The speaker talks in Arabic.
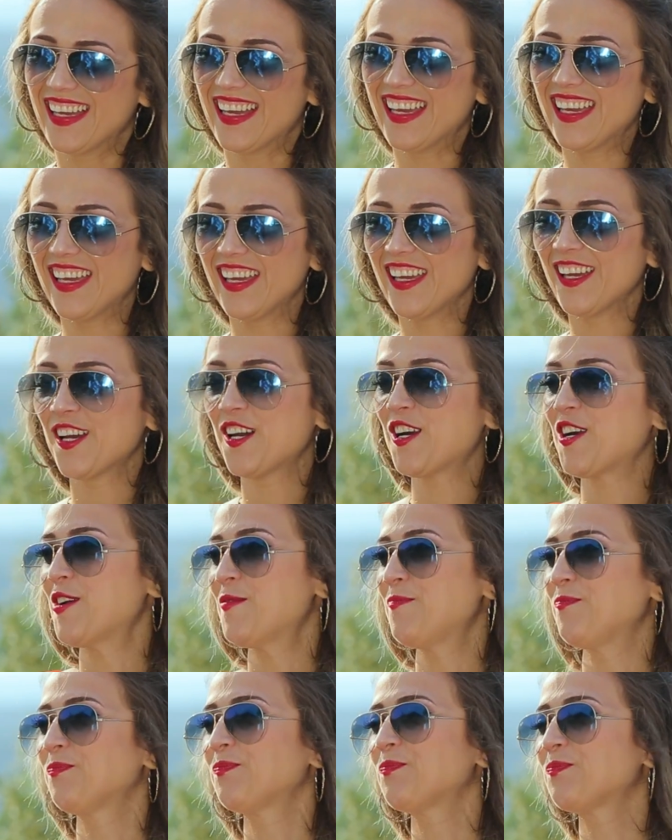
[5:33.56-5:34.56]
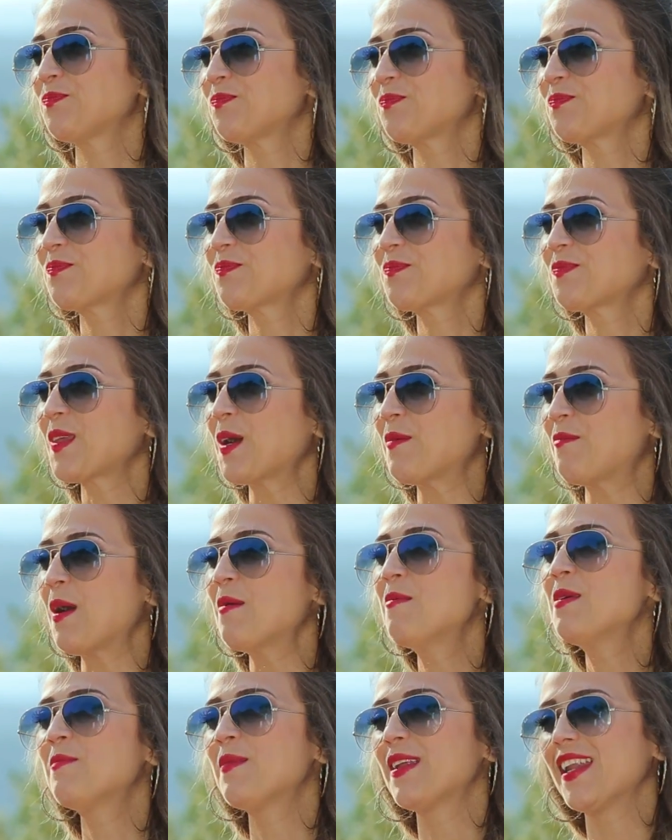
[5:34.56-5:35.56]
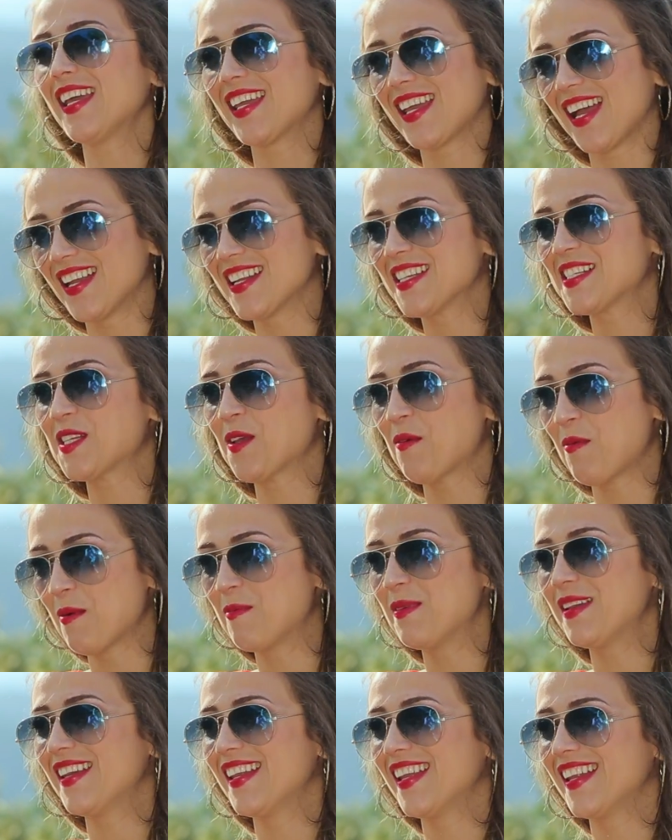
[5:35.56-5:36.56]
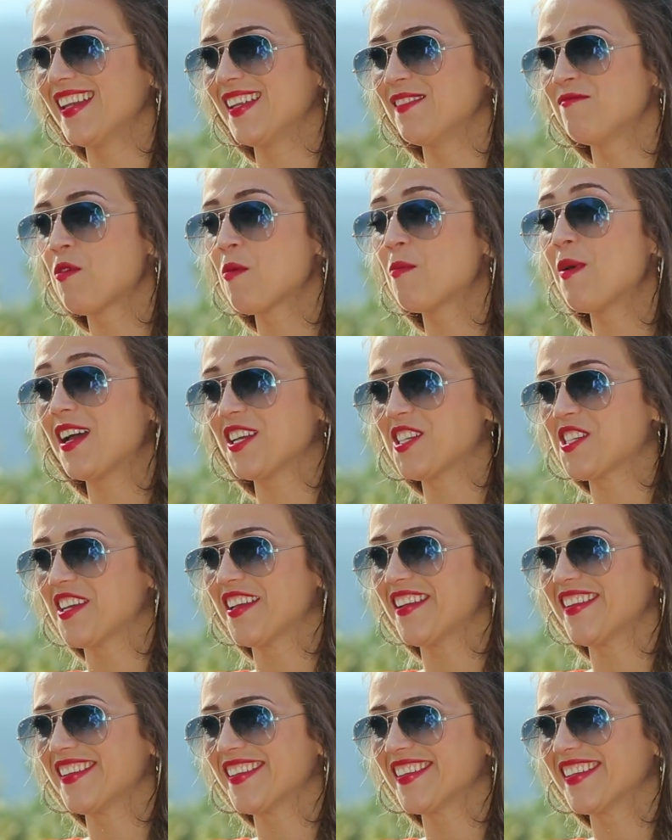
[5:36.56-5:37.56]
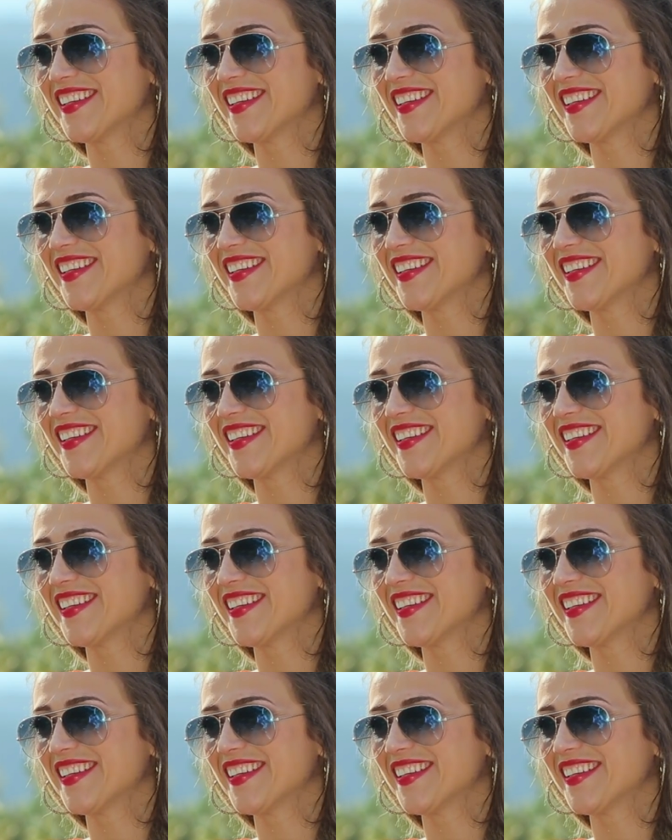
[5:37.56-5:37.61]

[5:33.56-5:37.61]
آه، طب قبل ما نحكي عن السبب المباشر